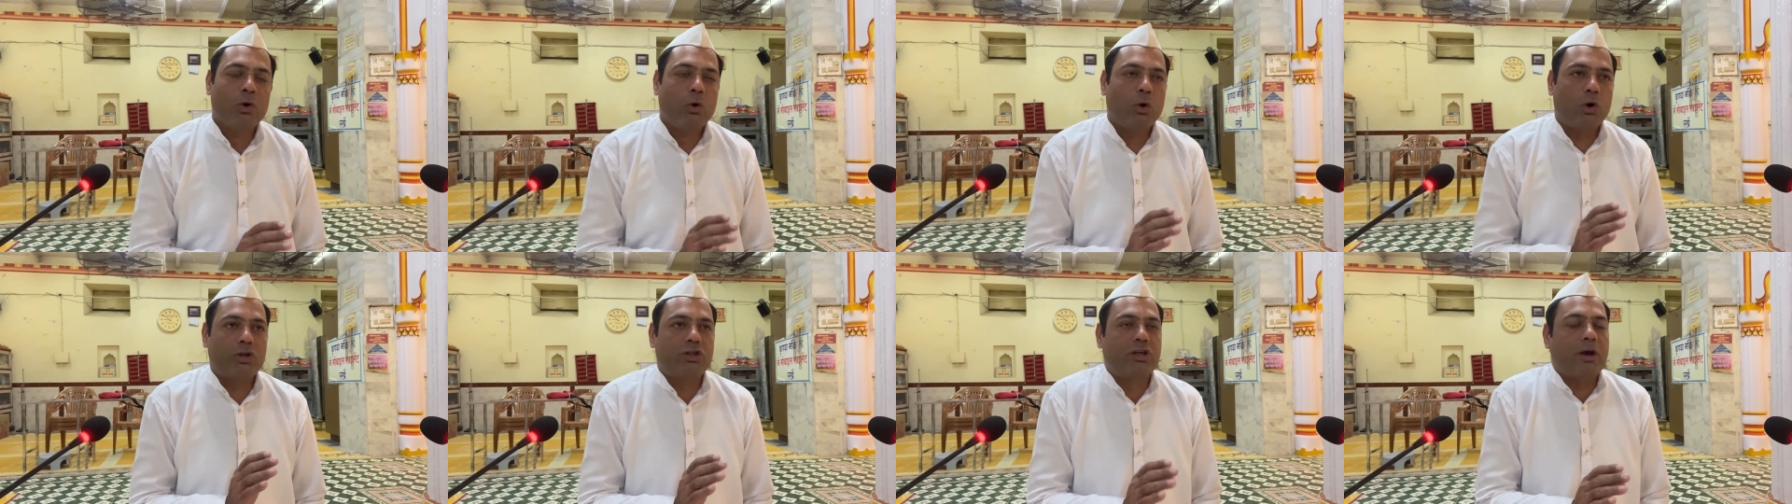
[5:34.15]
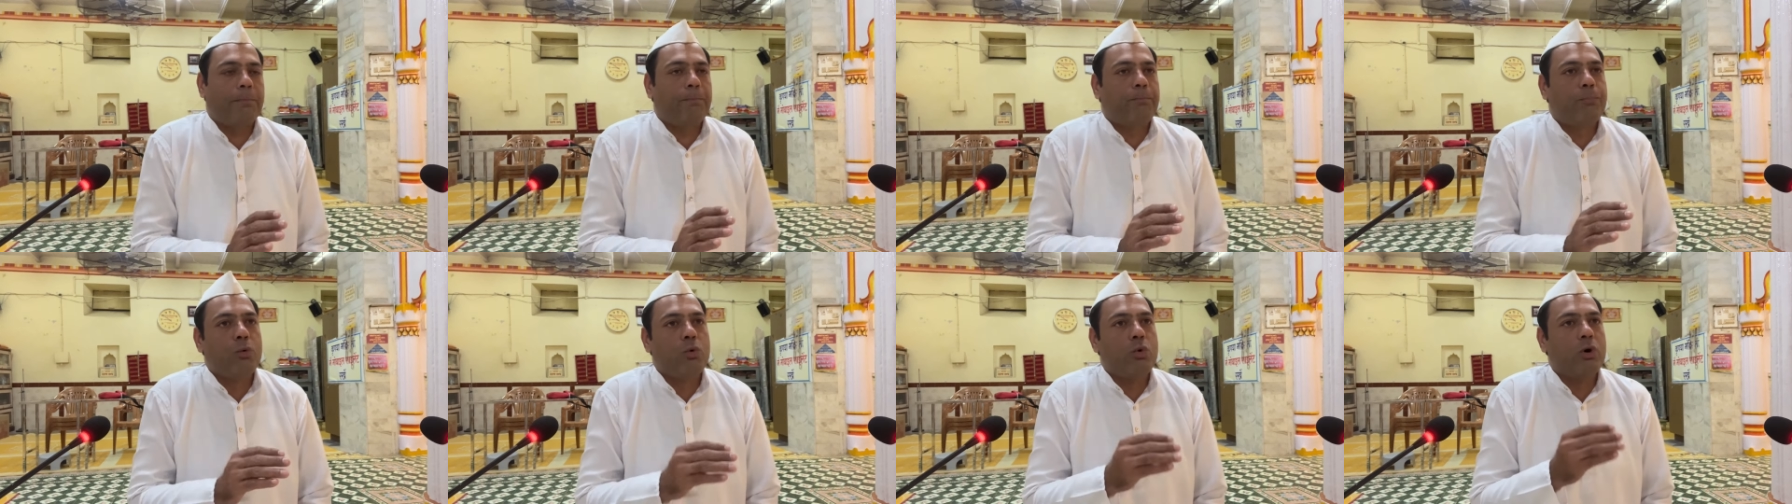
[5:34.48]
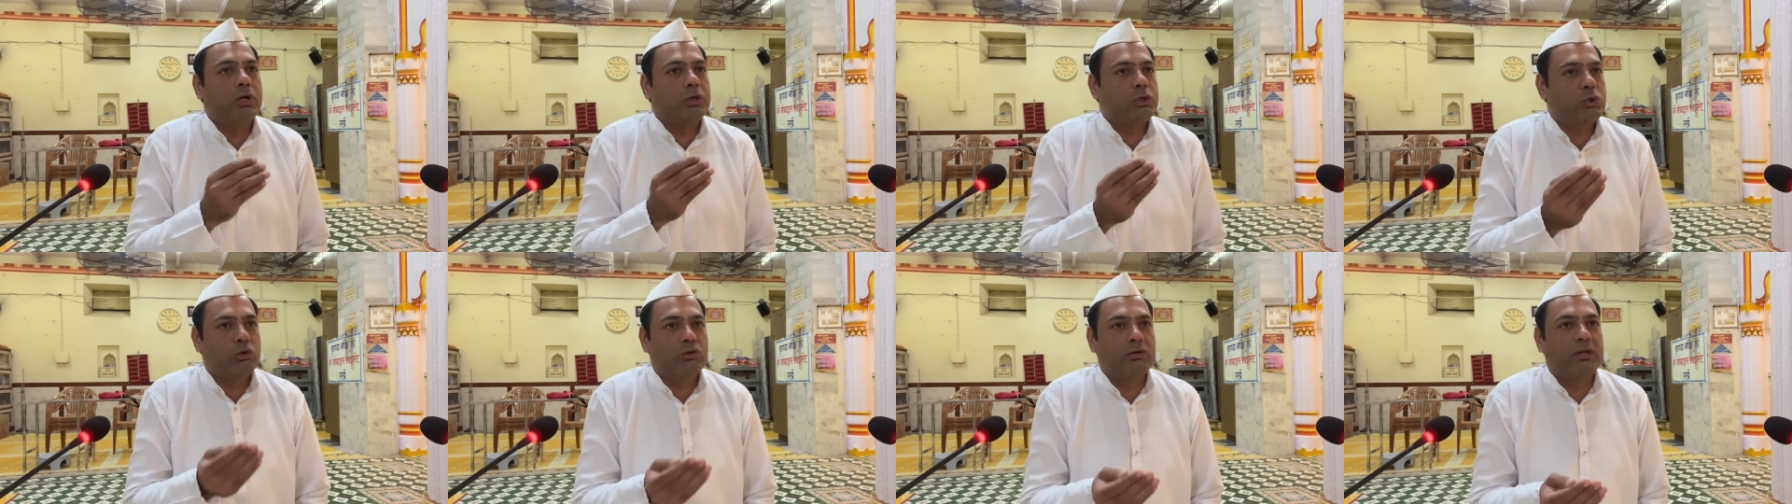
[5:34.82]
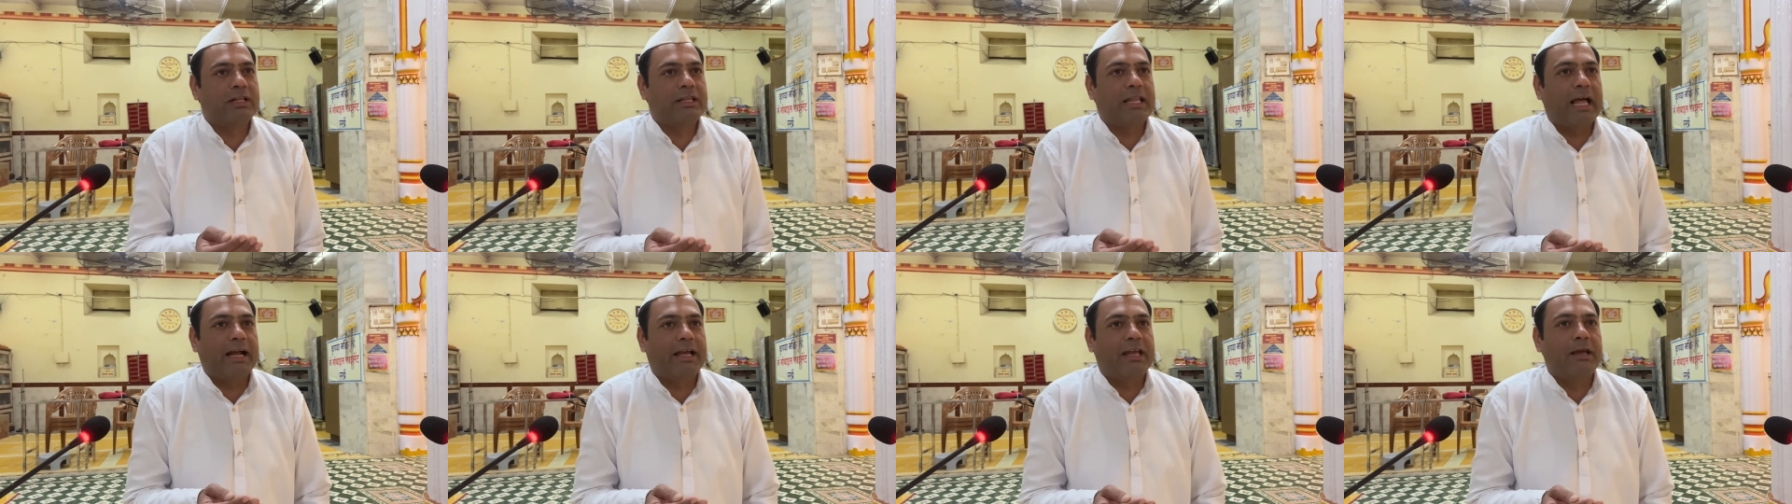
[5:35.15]
और जब पूर्ण
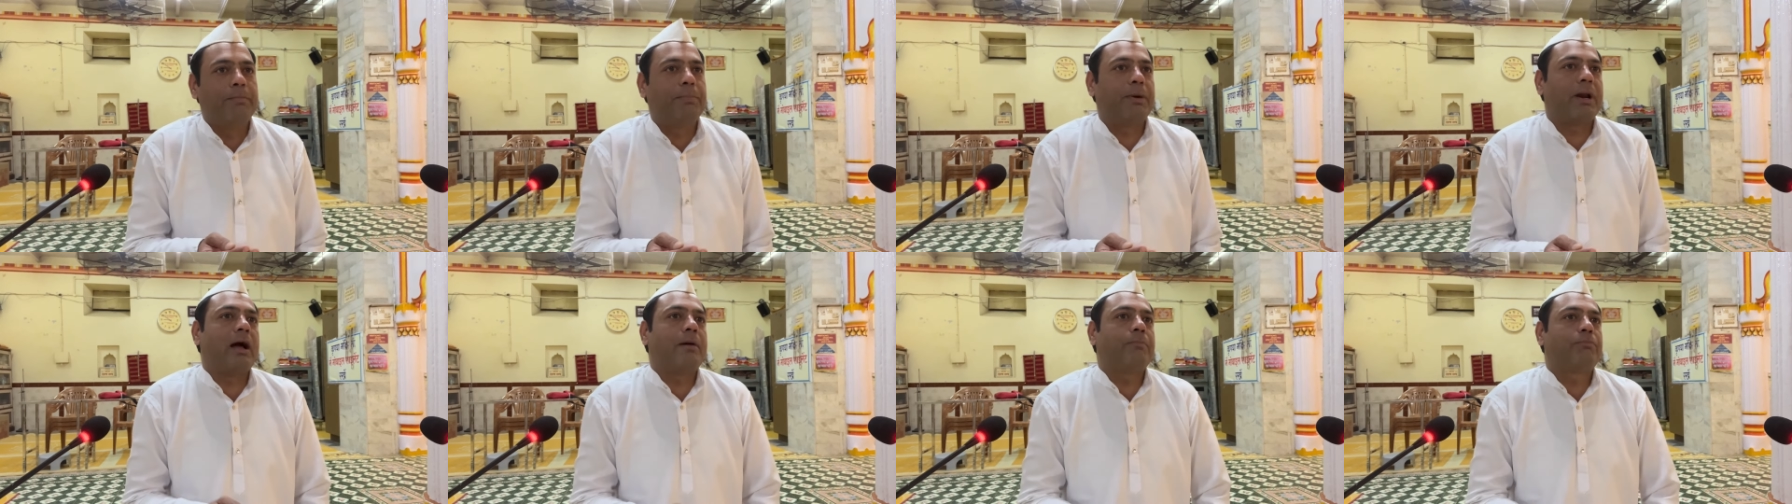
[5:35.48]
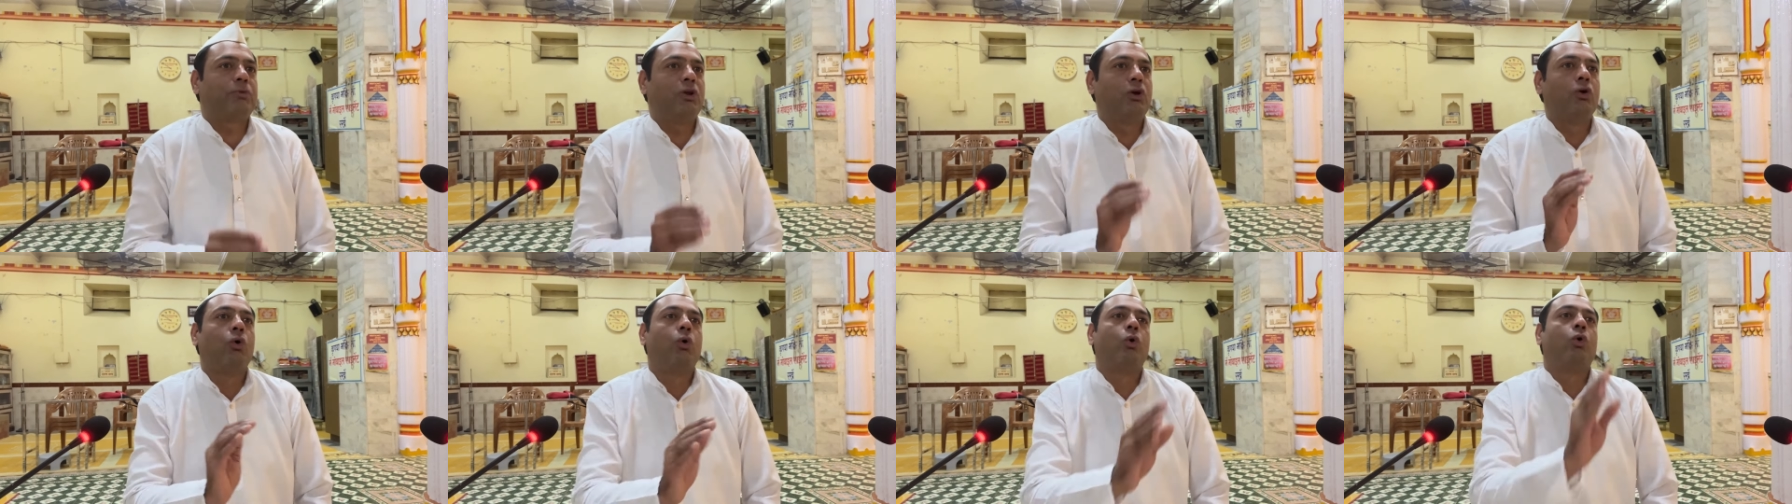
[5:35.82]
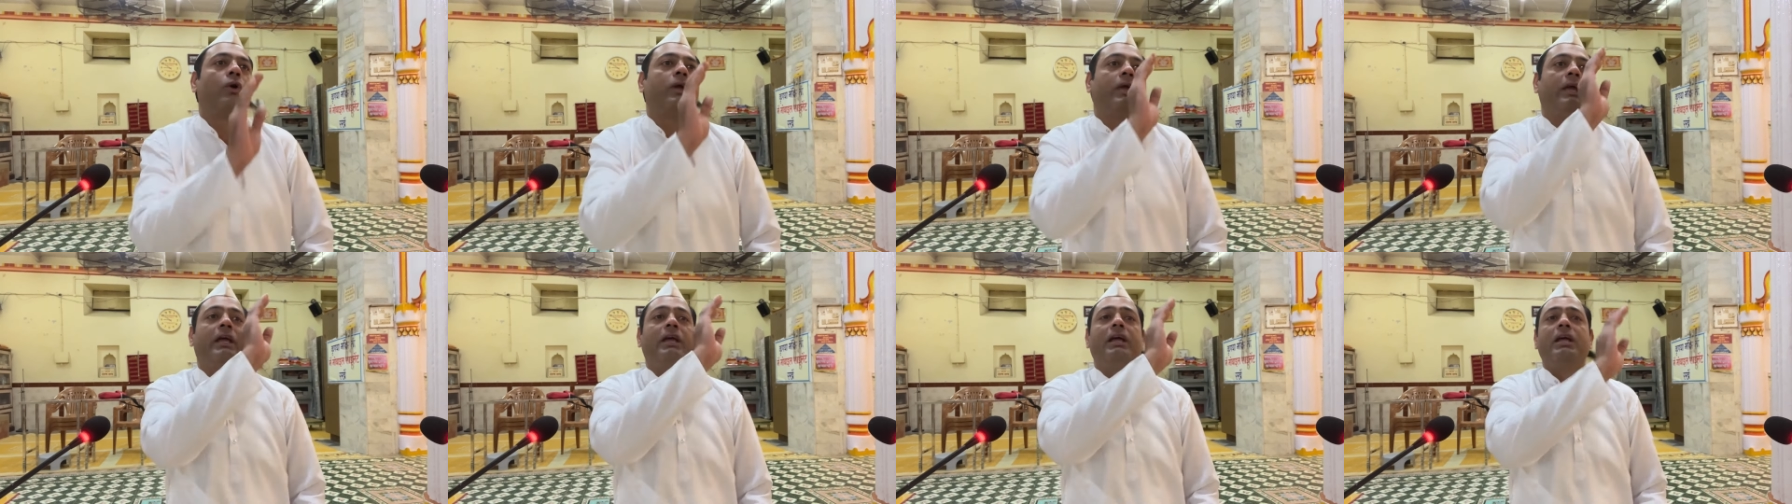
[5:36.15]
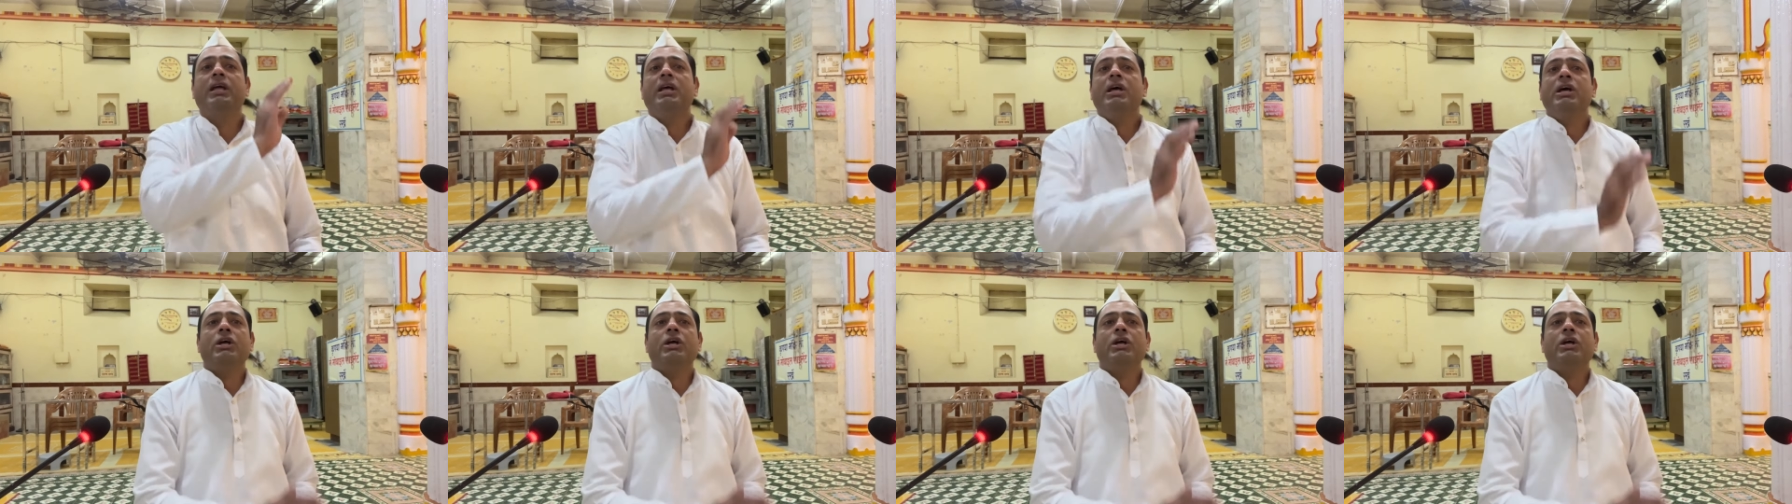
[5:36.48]
शुद्धता की प्राप्ति होगी